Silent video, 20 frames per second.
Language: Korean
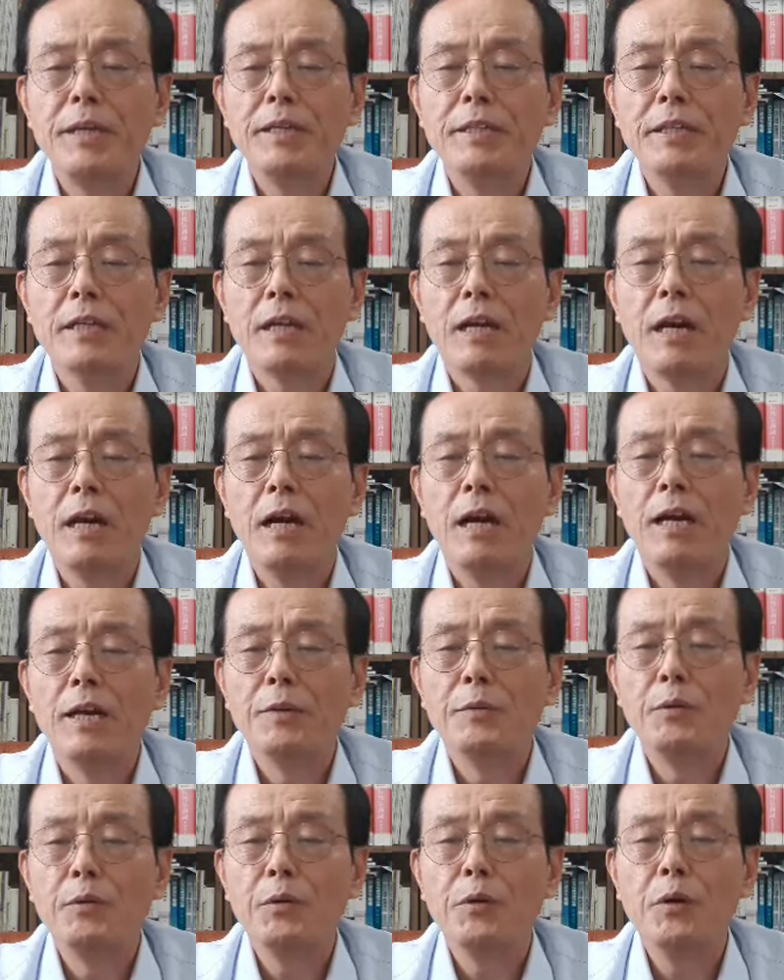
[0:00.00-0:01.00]
피해자라
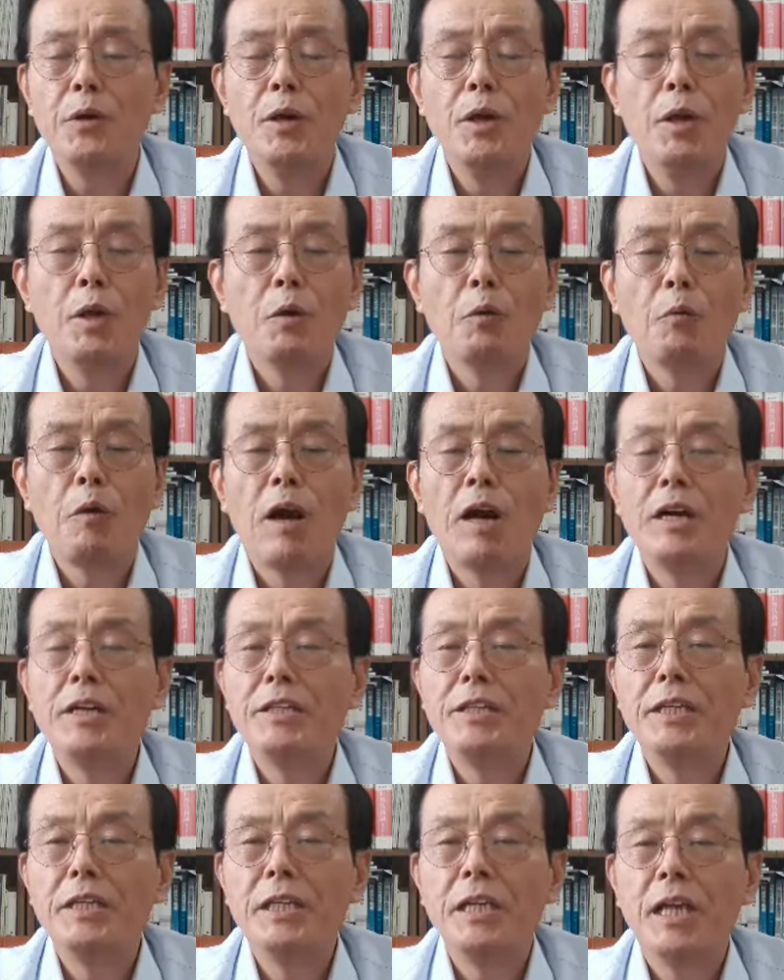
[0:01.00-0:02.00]
해도
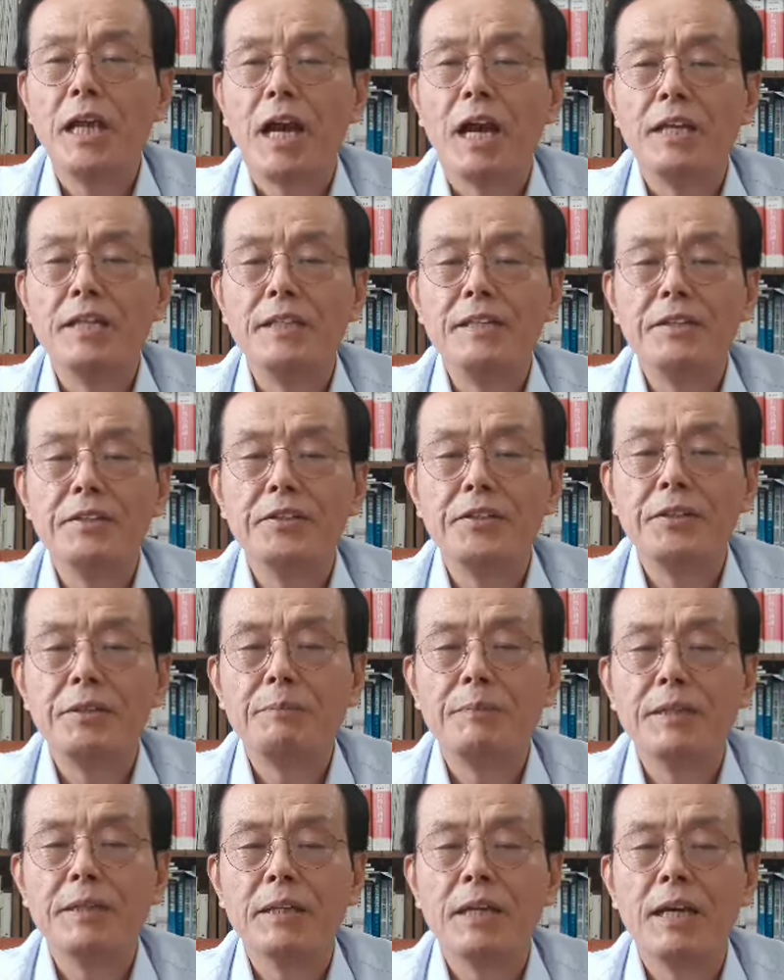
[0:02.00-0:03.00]
과언이 아닐
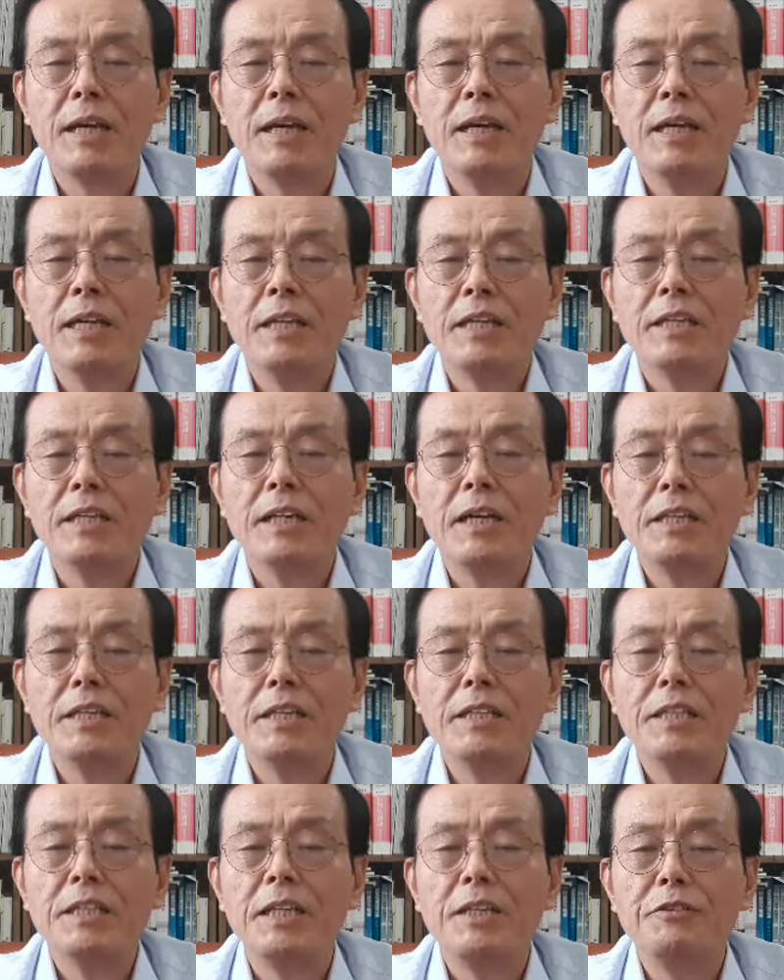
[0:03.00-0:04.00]
것입니다. 그간
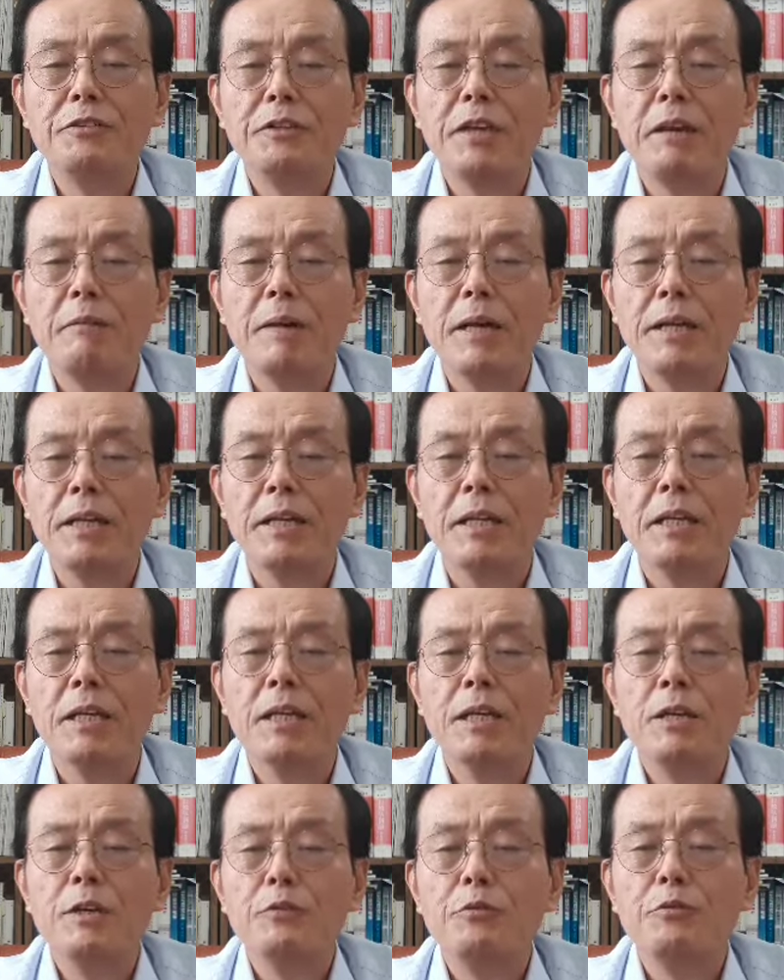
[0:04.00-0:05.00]
이 제주개발이
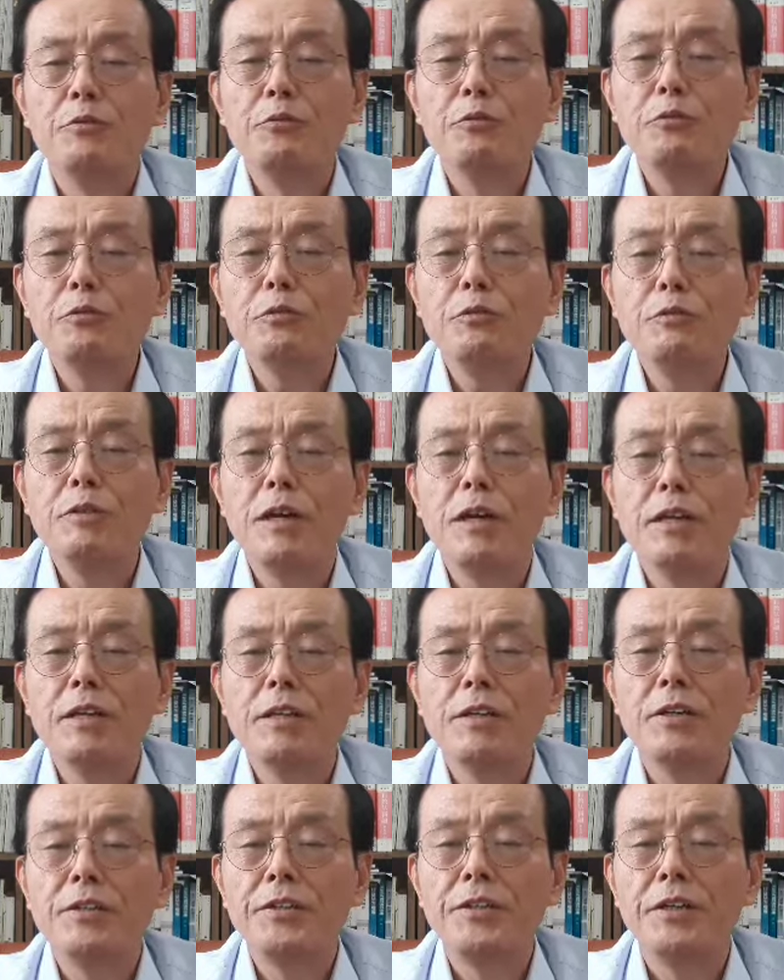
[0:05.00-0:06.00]
누구를
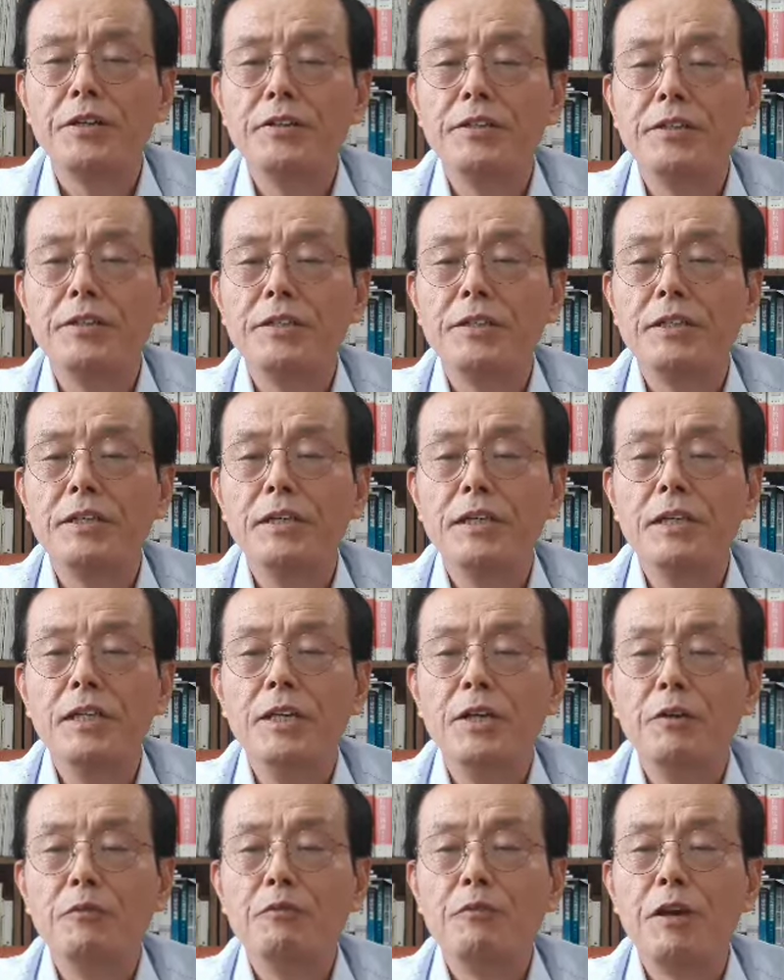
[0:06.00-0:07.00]
위한 것이었는지를
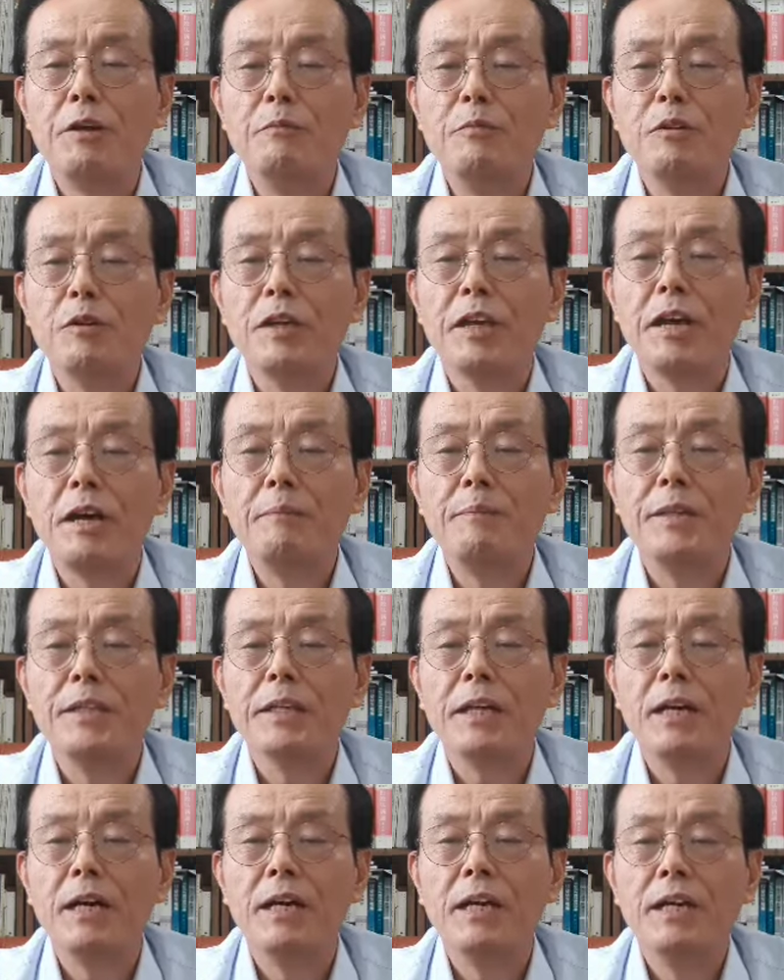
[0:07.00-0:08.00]
되묻게
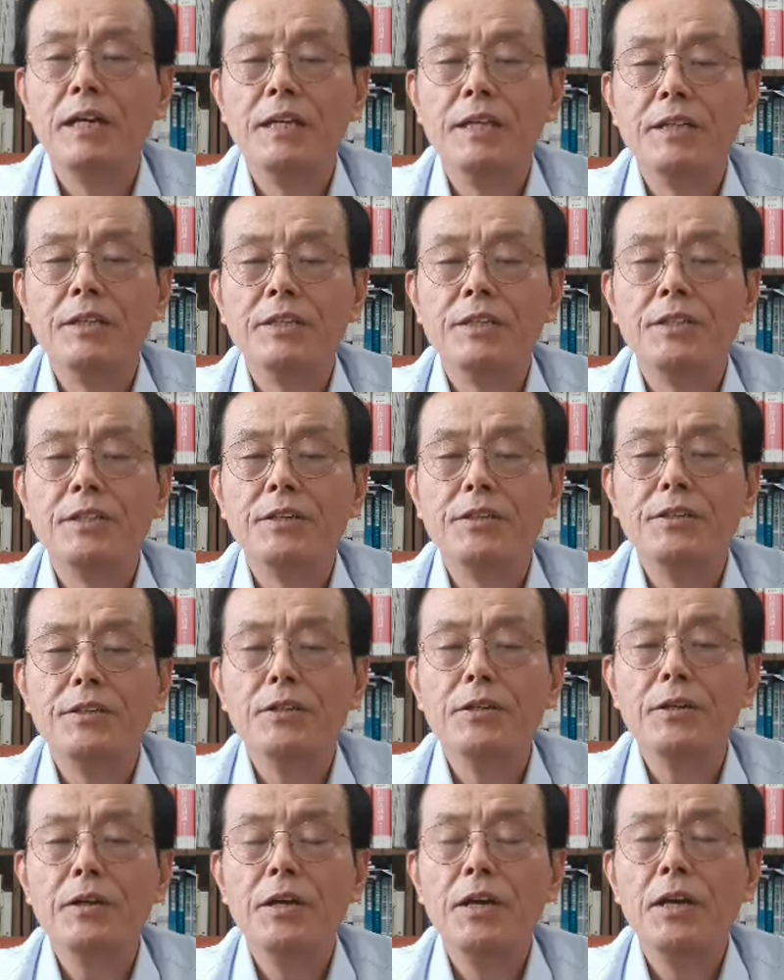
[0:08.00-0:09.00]
합니다.
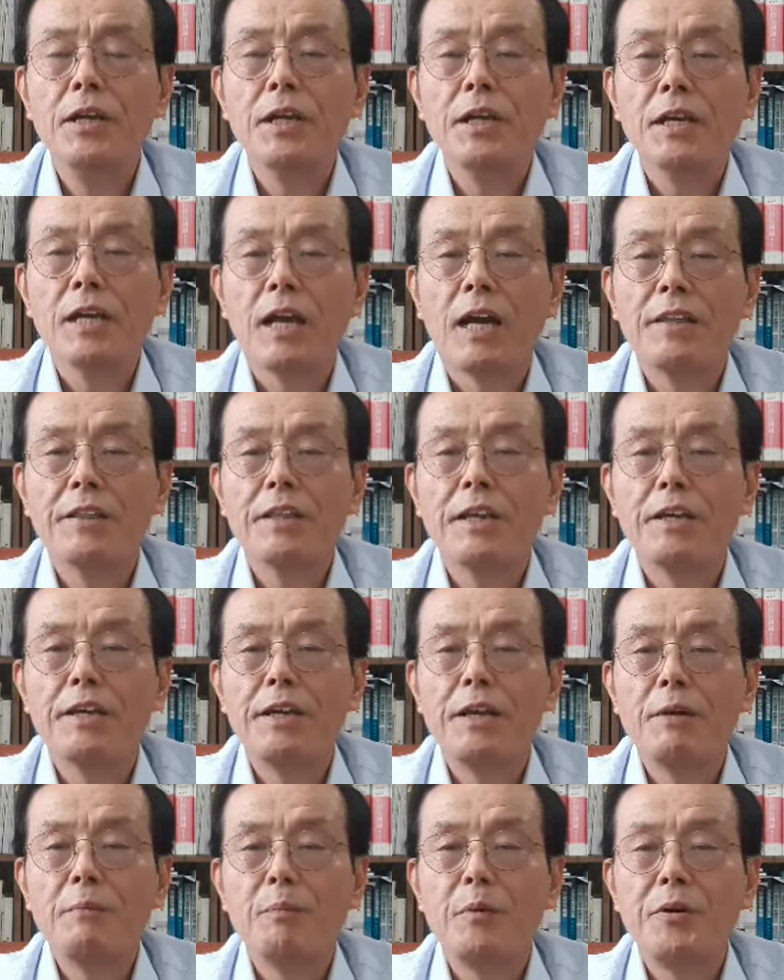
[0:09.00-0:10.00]
전혀
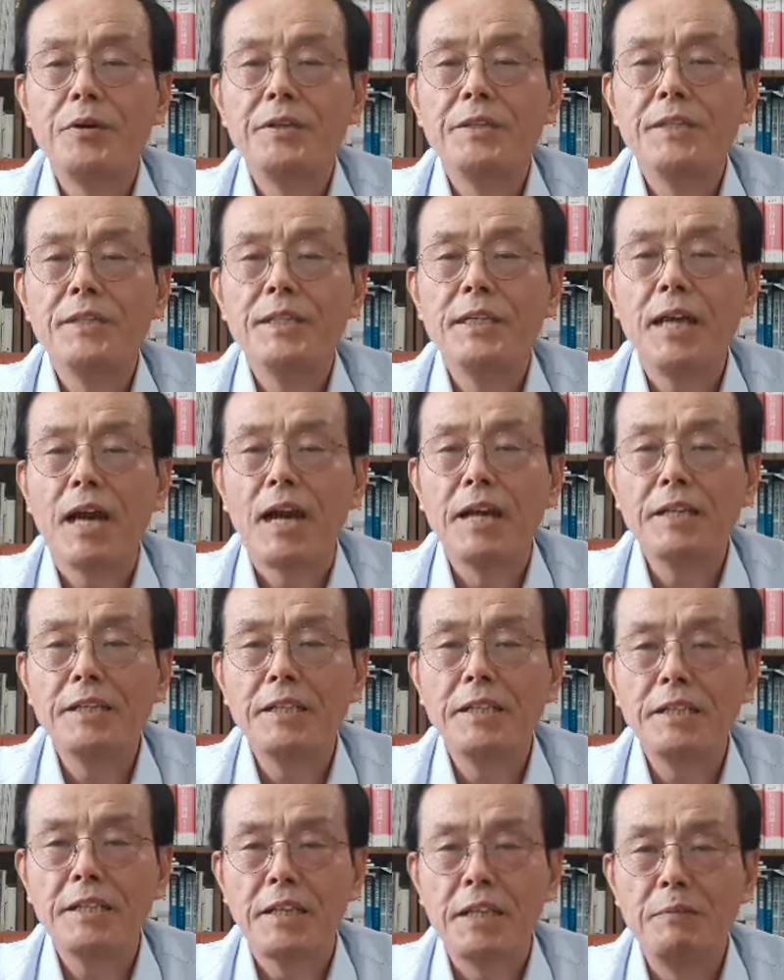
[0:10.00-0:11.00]
간단해 보이지
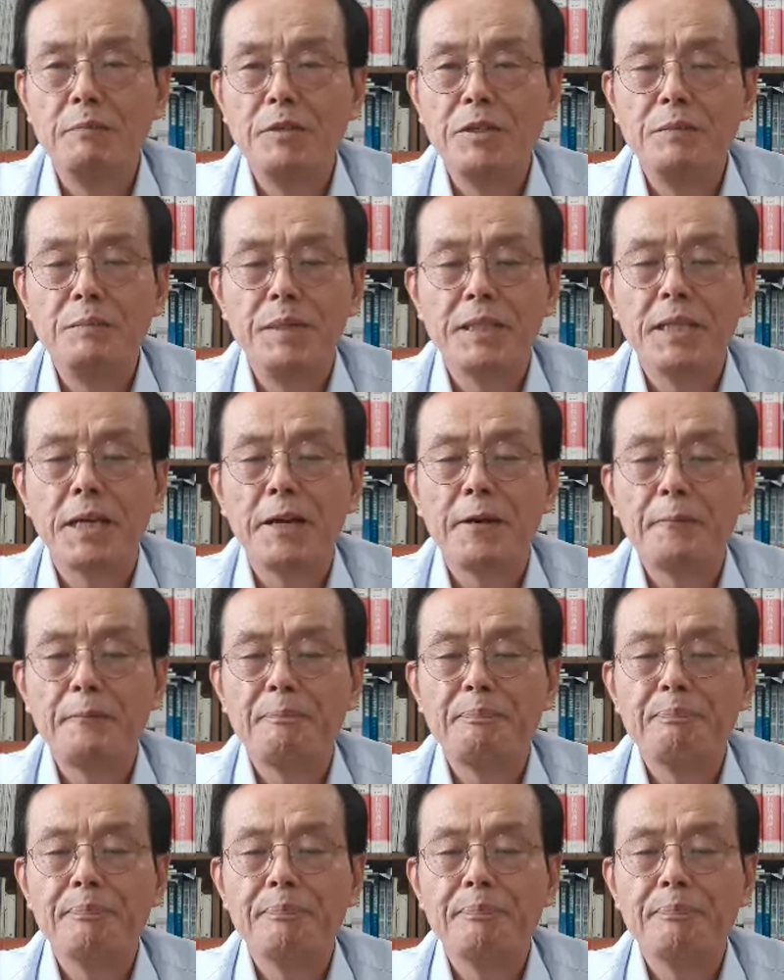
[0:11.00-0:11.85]
않기 때문입니다.